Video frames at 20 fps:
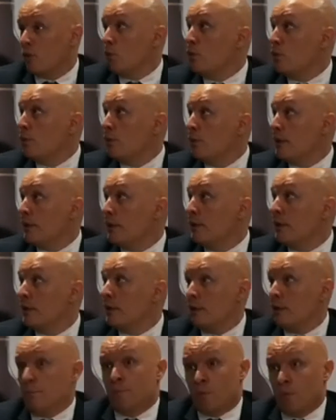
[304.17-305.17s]
muy bien
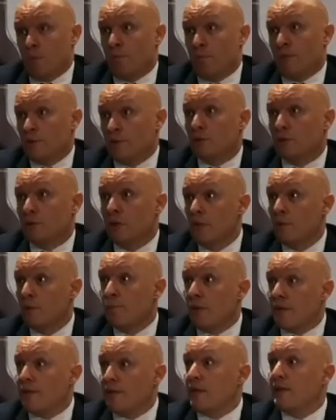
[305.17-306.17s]
y por momentos
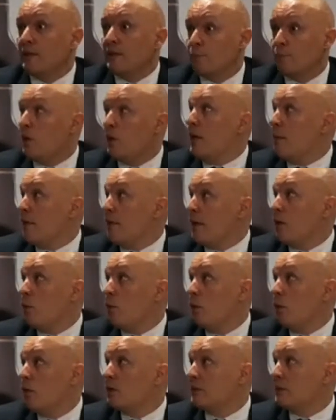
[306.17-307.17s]
parecía que espoleaba al
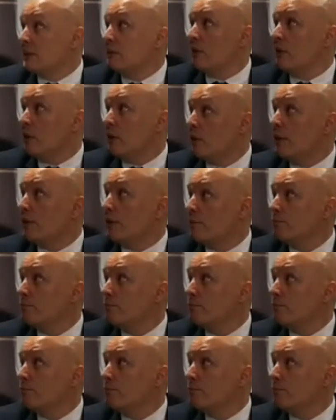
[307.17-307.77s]
jugador 6 de Valladolid.